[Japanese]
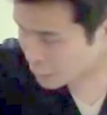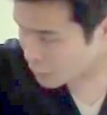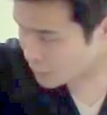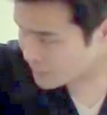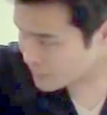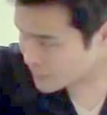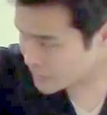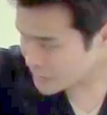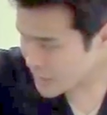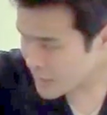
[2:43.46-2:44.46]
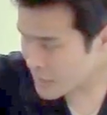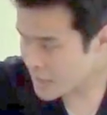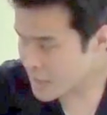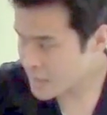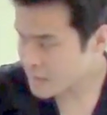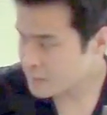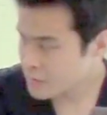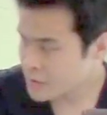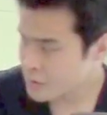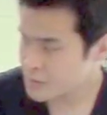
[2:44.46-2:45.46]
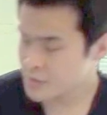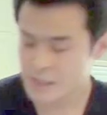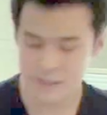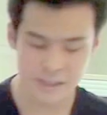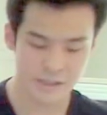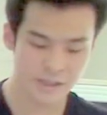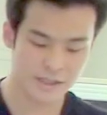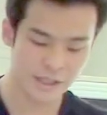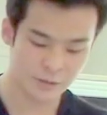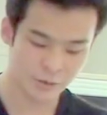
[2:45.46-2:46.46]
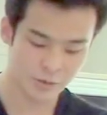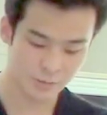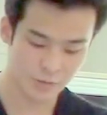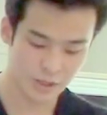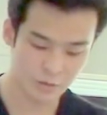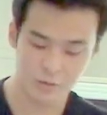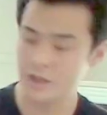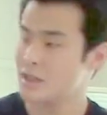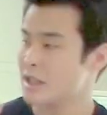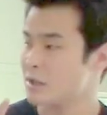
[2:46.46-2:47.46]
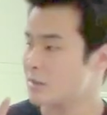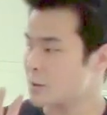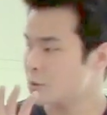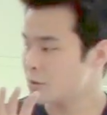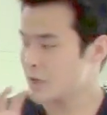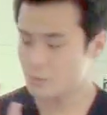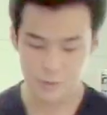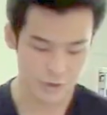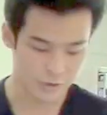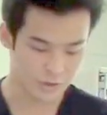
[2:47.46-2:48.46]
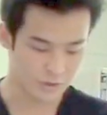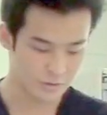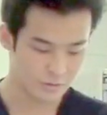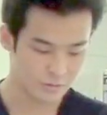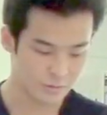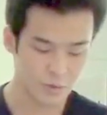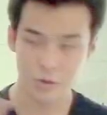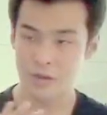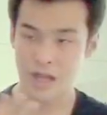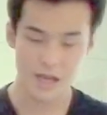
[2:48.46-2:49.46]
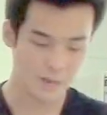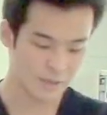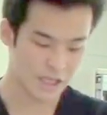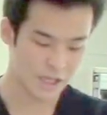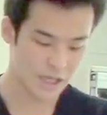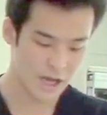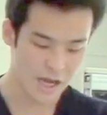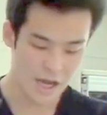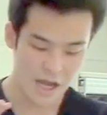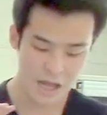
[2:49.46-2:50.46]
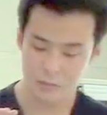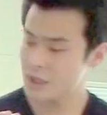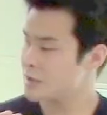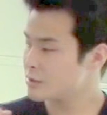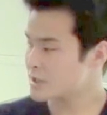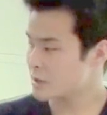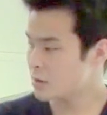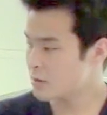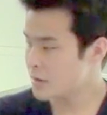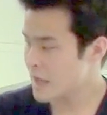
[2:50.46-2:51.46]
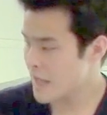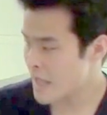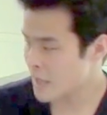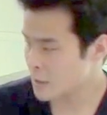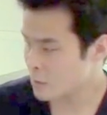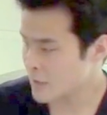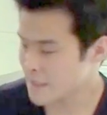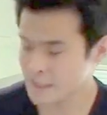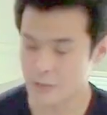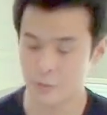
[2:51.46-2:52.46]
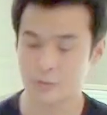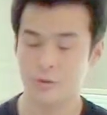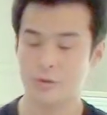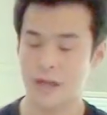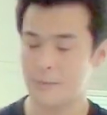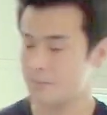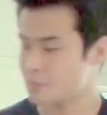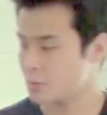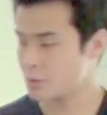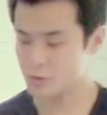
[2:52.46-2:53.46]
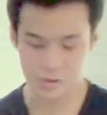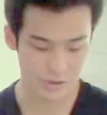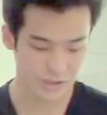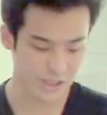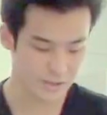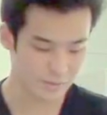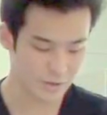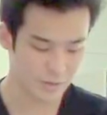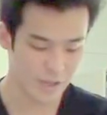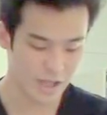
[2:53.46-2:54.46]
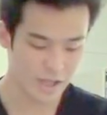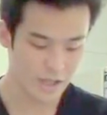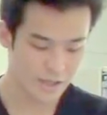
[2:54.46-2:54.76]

と、そうですね、えプリウス、レクサス、インサイトのようなものだと、例えばトヨタのプリウスのようなパターンや、ハイブリッド車のえー、っとインサイトのようなものを取得してしまうため